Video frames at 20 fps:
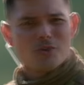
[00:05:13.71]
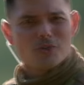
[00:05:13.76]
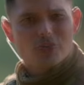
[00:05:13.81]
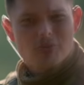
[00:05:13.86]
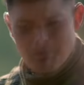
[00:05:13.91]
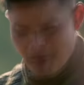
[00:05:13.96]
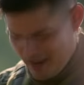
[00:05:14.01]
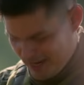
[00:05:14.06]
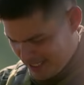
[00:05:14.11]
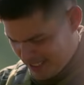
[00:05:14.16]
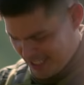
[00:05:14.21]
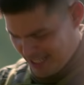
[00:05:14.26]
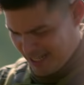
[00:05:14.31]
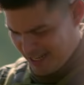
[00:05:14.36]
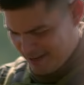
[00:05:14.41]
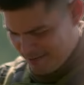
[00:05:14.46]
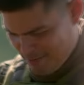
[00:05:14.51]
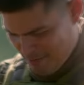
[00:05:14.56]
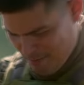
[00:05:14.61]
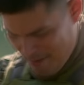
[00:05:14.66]
mo no, para
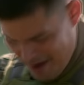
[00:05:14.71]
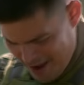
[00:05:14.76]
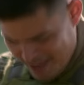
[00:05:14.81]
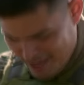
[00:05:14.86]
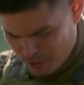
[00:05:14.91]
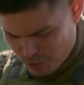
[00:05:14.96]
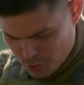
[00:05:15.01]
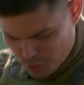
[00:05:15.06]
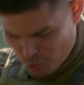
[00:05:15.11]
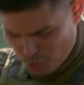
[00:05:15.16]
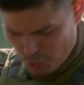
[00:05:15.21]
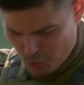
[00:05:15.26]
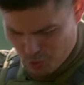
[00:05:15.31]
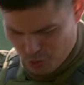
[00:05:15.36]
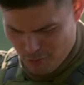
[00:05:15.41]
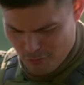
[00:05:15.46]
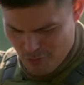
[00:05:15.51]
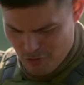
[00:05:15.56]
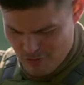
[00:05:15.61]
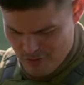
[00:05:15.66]
sa babaeng gustong
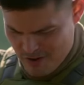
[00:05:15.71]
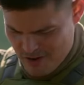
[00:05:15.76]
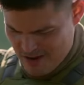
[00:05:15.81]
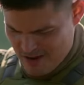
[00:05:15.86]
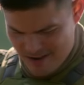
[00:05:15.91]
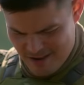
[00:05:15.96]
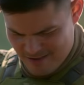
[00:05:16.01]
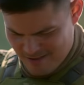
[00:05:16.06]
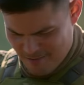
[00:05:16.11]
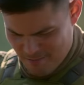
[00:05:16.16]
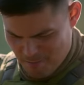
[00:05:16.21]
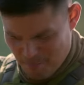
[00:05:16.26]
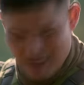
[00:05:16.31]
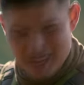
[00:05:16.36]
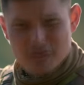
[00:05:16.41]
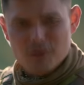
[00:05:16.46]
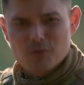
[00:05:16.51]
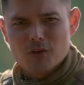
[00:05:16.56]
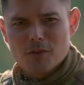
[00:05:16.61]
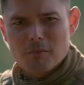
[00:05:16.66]
gusto mo.
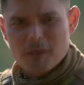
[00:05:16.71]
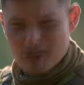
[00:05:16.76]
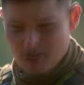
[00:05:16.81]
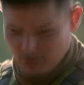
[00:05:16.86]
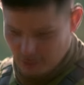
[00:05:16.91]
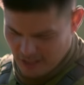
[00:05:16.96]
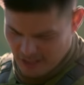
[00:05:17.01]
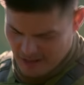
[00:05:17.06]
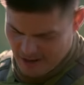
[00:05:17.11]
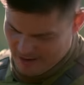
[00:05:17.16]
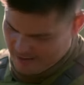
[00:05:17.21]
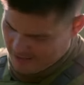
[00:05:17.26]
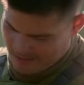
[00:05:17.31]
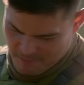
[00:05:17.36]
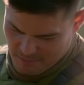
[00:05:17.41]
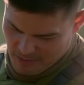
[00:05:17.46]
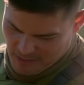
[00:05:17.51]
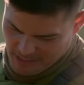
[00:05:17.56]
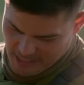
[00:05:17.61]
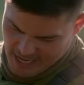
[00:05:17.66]
Baliw na baliw talaga. Ibang